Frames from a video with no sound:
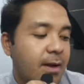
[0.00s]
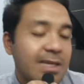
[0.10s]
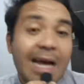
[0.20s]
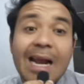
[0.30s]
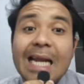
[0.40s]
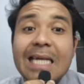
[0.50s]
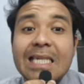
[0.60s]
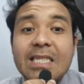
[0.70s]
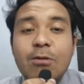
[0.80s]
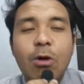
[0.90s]
saran
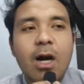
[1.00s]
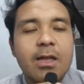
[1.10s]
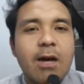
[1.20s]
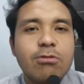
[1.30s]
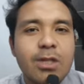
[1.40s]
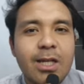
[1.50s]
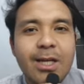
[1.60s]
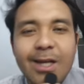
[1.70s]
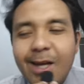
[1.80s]
aja sih. Gue gak tahu sih ini